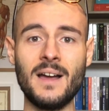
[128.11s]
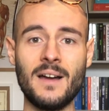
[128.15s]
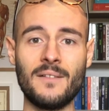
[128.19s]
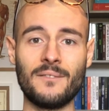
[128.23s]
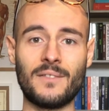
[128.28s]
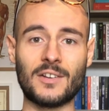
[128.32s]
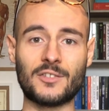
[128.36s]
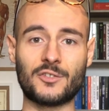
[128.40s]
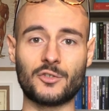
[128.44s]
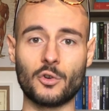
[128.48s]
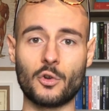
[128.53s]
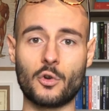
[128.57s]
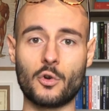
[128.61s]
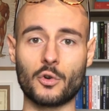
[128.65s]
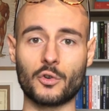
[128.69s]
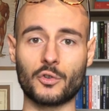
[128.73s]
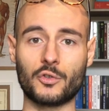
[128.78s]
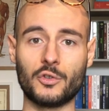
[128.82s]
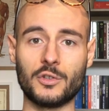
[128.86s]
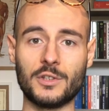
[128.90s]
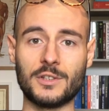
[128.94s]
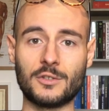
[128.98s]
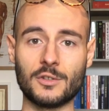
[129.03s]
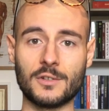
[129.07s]
faccio il
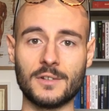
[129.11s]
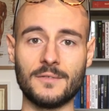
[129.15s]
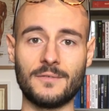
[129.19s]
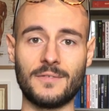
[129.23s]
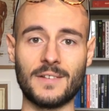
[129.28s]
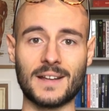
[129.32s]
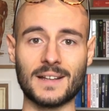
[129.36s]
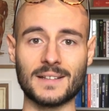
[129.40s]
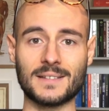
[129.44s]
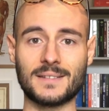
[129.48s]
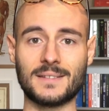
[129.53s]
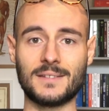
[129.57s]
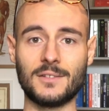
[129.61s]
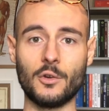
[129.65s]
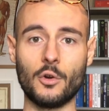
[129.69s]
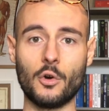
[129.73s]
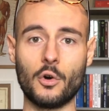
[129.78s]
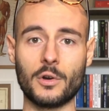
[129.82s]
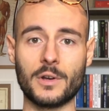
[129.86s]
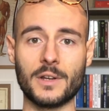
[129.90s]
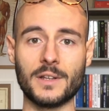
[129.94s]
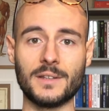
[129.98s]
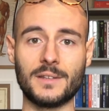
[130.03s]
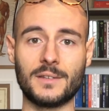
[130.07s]
corso di
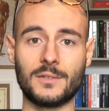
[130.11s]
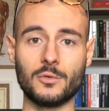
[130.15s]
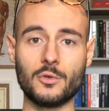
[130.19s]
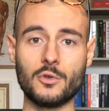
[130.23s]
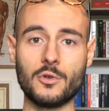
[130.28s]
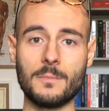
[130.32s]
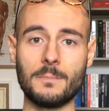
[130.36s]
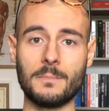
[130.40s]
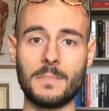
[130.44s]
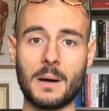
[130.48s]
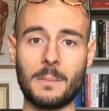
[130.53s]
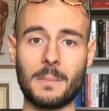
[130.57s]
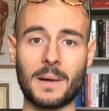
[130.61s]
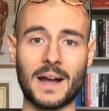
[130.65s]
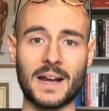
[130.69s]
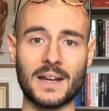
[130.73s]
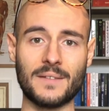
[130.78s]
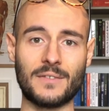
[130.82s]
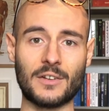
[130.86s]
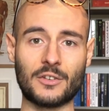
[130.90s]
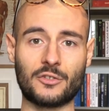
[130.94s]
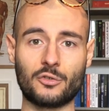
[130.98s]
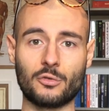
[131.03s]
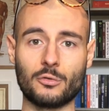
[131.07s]
tonificazione, zumba, magari
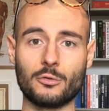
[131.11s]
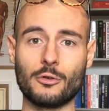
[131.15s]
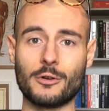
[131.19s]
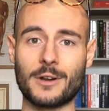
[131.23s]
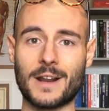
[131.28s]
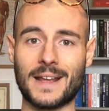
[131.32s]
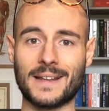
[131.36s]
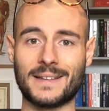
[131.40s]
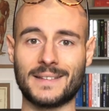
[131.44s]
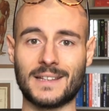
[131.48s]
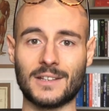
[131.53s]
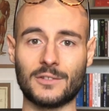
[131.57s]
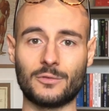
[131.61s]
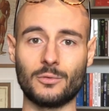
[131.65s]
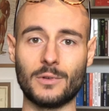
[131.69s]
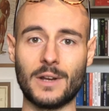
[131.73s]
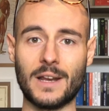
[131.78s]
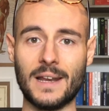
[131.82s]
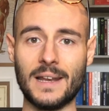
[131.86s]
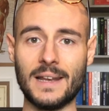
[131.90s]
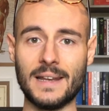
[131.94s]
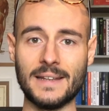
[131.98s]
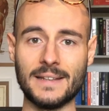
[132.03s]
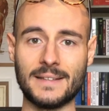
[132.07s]
faccio un'oretta
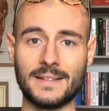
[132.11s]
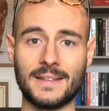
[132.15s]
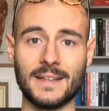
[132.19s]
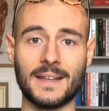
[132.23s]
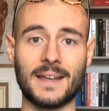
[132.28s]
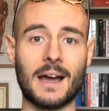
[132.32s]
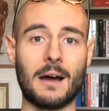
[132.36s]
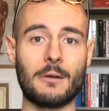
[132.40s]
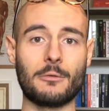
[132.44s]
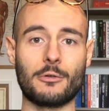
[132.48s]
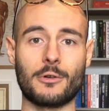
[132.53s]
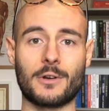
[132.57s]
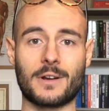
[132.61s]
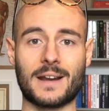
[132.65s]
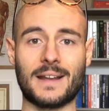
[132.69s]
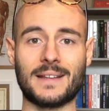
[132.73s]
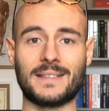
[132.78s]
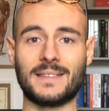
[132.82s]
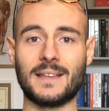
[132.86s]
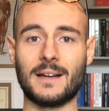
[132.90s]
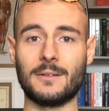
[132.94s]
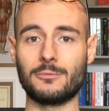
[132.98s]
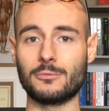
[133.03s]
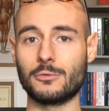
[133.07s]
sull'ellittica,
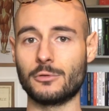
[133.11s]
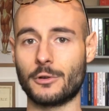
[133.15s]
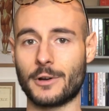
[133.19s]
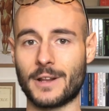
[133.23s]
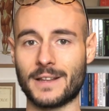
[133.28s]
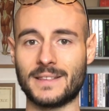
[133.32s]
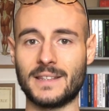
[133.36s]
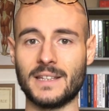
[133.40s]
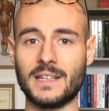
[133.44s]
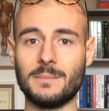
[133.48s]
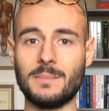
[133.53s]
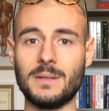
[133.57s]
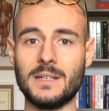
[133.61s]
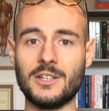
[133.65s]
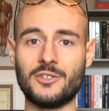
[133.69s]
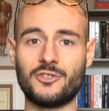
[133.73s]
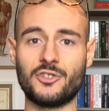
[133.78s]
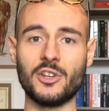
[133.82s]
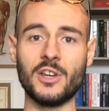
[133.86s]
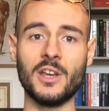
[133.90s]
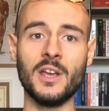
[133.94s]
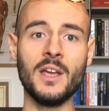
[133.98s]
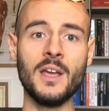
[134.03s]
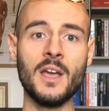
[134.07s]
un'oretta, un'oretta di
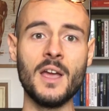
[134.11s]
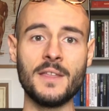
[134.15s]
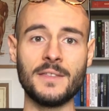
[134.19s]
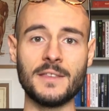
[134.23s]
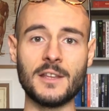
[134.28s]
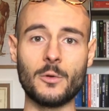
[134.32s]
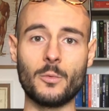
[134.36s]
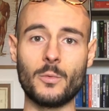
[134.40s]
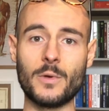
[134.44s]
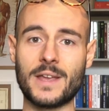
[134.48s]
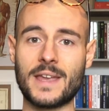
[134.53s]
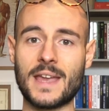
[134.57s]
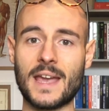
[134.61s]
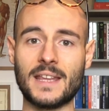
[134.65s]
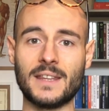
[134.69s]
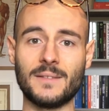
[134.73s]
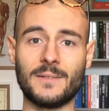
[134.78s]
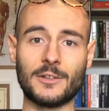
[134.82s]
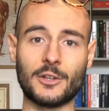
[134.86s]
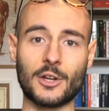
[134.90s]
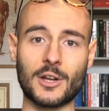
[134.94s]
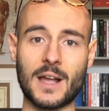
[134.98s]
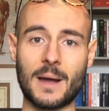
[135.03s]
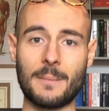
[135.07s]
bici, nel weekend
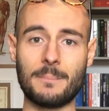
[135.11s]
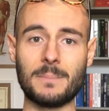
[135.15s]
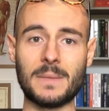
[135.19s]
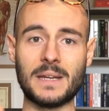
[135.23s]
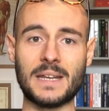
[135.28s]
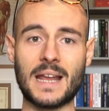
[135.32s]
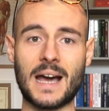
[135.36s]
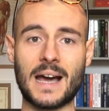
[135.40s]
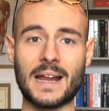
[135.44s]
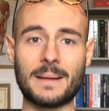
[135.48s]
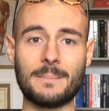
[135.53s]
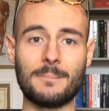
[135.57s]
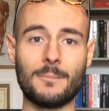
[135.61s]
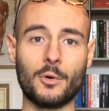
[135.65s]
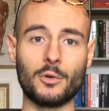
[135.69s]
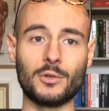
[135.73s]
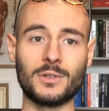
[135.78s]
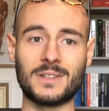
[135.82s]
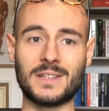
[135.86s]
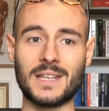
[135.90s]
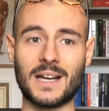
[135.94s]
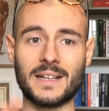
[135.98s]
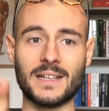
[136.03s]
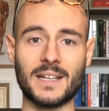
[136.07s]
vado a camminare in
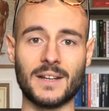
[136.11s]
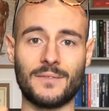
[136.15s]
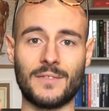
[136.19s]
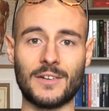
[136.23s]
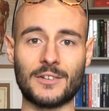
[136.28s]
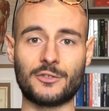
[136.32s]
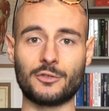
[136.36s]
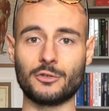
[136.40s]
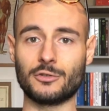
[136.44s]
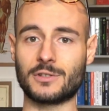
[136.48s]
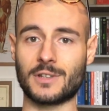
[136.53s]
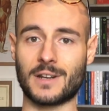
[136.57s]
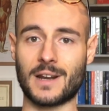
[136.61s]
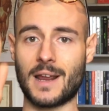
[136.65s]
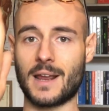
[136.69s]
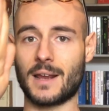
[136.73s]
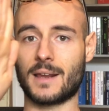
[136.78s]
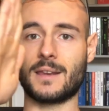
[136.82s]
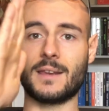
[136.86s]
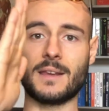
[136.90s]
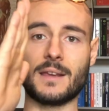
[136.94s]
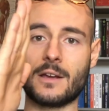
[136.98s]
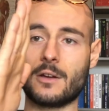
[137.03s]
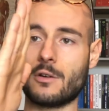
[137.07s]
montagna, faccio
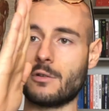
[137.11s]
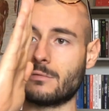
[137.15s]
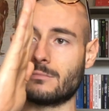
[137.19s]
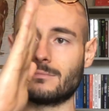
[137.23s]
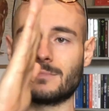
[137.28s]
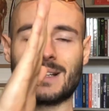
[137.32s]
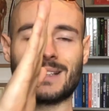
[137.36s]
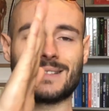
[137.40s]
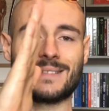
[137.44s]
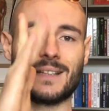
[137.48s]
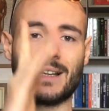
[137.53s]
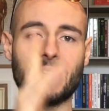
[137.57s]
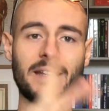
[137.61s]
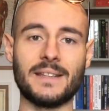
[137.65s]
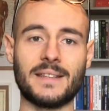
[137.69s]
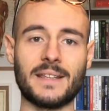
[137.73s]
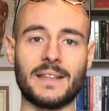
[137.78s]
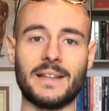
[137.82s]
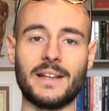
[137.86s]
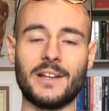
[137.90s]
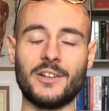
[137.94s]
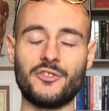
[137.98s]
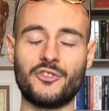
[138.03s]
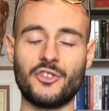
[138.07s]
trekking con una salita
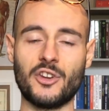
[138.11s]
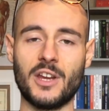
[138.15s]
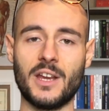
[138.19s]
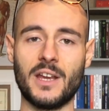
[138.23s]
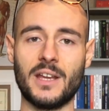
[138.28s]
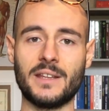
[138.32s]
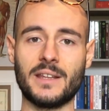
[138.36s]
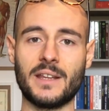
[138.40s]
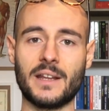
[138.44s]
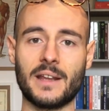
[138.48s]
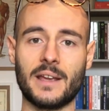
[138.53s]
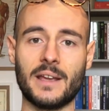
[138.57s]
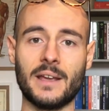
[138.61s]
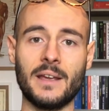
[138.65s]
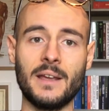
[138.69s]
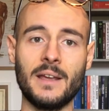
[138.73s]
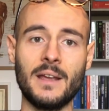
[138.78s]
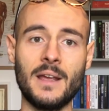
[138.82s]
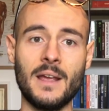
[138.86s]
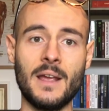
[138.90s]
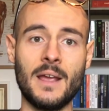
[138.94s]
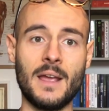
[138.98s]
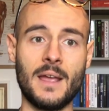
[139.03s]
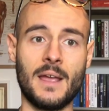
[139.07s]
del
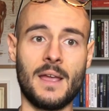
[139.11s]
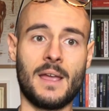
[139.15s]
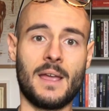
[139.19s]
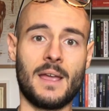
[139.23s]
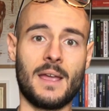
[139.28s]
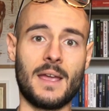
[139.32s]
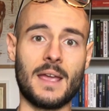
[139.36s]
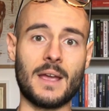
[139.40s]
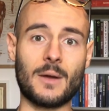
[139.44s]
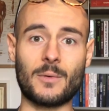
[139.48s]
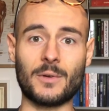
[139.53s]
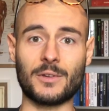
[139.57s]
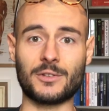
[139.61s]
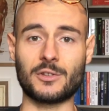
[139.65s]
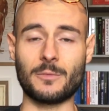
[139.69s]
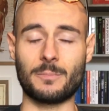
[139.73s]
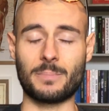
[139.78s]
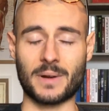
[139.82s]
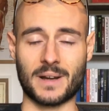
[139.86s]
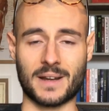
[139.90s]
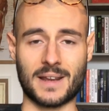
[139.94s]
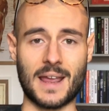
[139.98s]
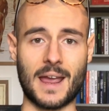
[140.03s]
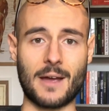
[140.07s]
genere e questo
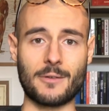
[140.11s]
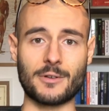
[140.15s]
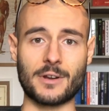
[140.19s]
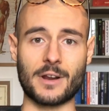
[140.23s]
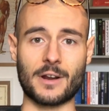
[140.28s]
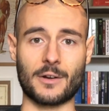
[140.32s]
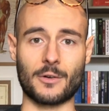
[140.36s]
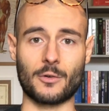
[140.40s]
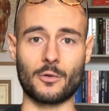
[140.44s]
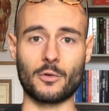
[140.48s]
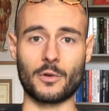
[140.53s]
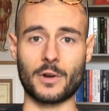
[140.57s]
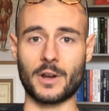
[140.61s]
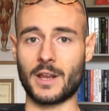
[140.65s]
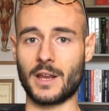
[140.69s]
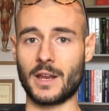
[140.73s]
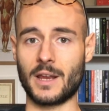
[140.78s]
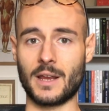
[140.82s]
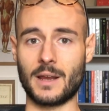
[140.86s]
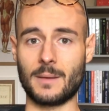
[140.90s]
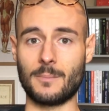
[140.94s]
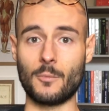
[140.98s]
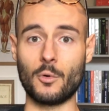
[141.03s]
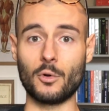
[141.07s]
perché è un
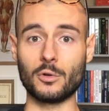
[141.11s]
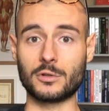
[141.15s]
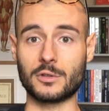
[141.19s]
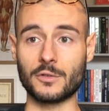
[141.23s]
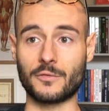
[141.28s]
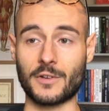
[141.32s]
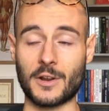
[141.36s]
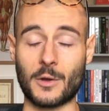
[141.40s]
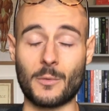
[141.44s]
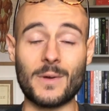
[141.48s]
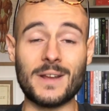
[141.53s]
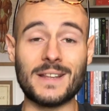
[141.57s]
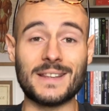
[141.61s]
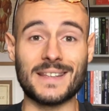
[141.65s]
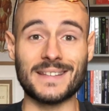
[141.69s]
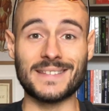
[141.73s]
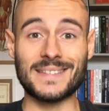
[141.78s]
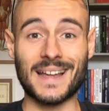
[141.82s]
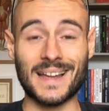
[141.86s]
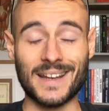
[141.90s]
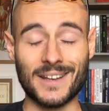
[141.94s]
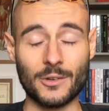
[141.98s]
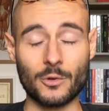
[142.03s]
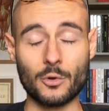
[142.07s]
errore molto frequente e
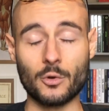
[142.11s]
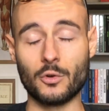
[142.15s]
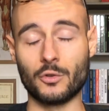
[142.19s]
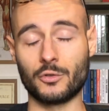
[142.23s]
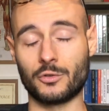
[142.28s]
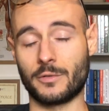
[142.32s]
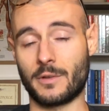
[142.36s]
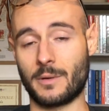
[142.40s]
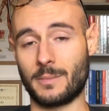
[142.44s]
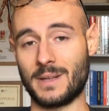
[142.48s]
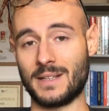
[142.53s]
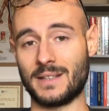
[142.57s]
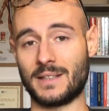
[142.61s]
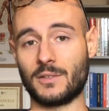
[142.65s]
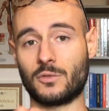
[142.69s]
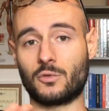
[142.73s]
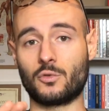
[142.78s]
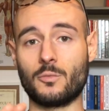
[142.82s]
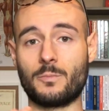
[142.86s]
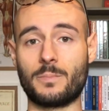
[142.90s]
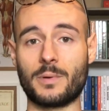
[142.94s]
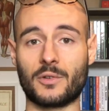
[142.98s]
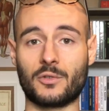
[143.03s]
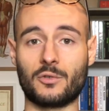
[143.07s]
dannoso, veramente
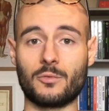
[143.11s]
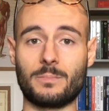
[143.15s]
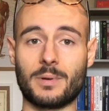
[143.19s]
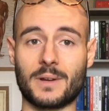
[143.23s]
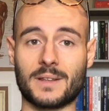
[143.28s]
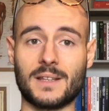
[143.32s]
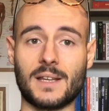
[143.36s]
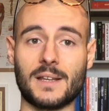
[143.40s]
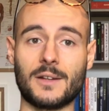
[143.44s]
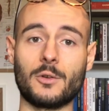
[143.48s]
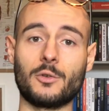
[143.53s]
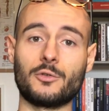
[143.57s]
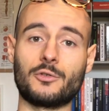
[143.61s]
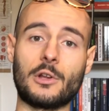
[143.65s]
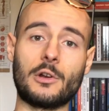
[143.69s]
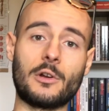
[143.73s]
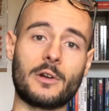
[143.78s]
super super dannoso.